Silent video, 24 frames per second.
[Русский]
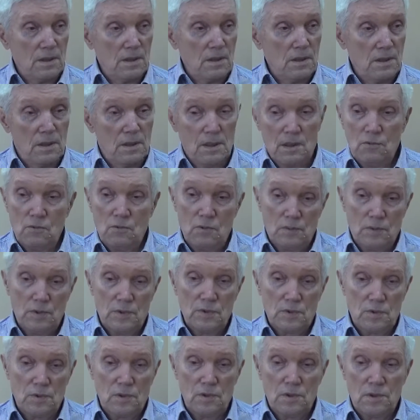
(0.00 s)
И я думаю,
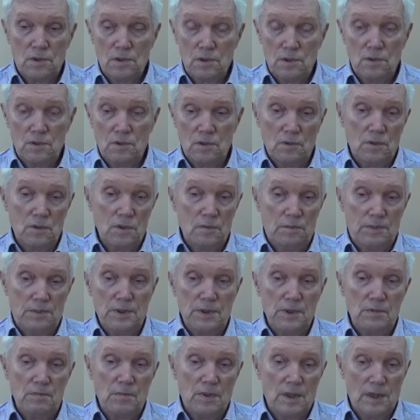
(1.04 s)
что это новое
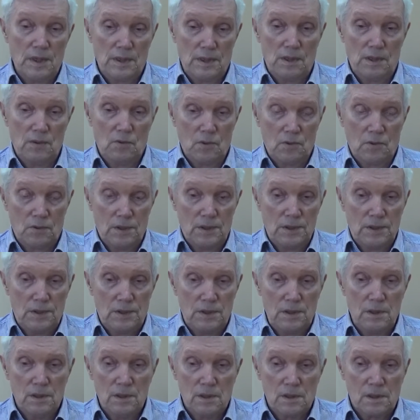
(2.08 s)
понимание и новый
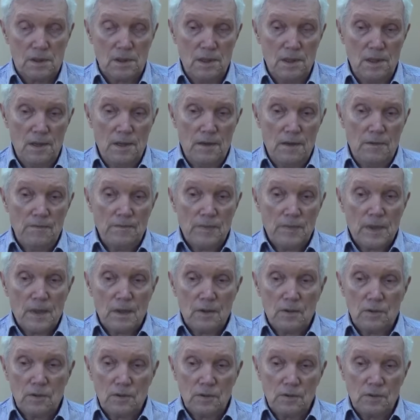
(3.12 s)
оттенок
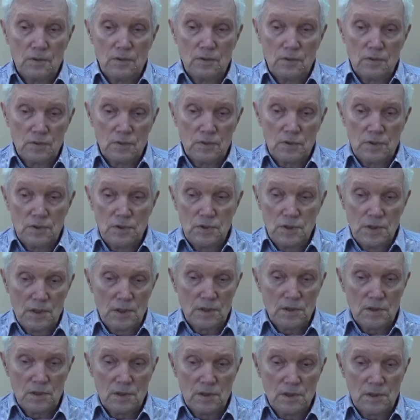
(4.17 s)
э,
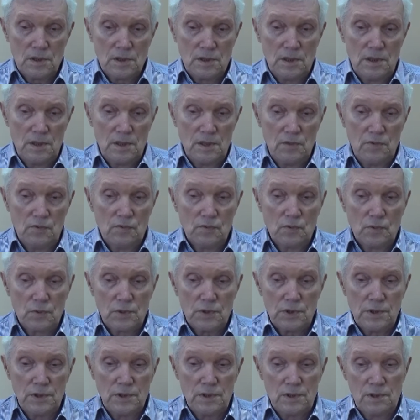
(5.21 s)
сейчас созрели в
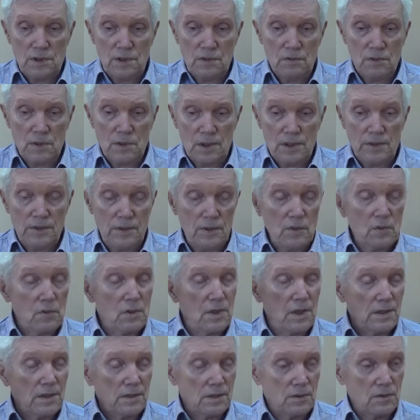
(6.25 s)
душе и в голове у
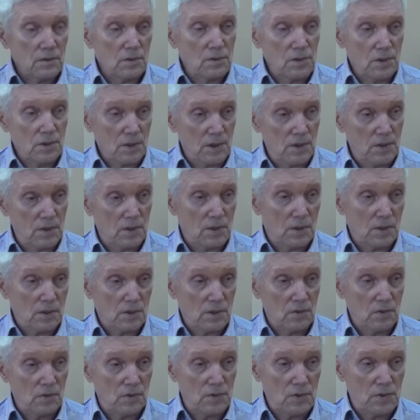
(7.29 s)
каждого человека,
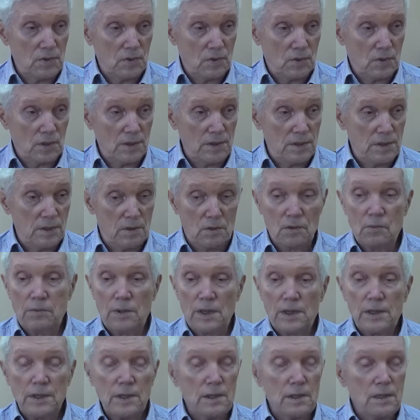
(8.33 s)
живущего в России, но, ну, по
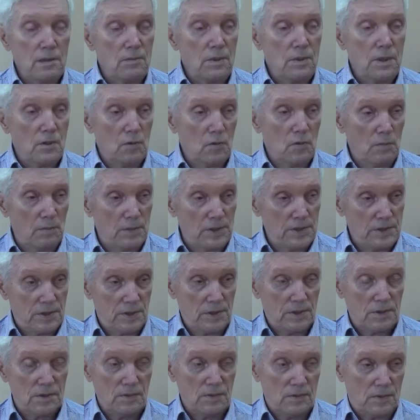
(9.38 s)
крайней мере, у
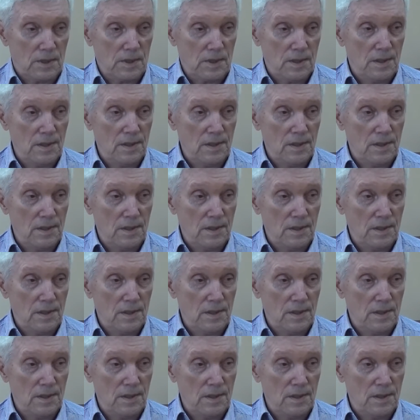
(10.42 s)
большинства.